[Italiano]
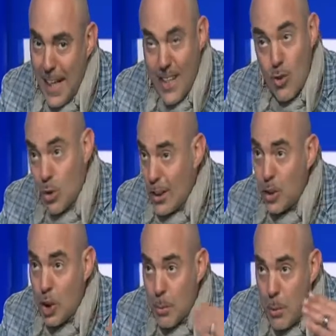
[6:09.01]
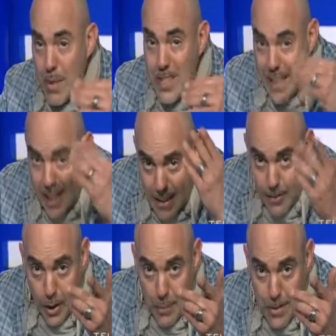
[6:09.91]
e soltanto dopo mesi arriva
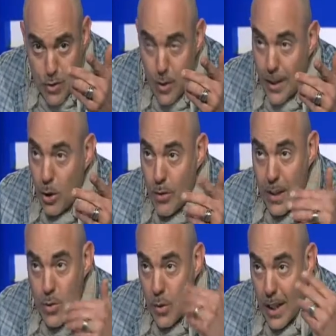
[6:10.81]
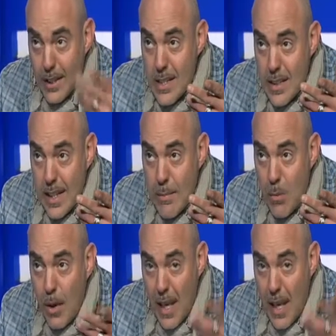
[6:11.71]
una persona persona che lo vede su un grande schermo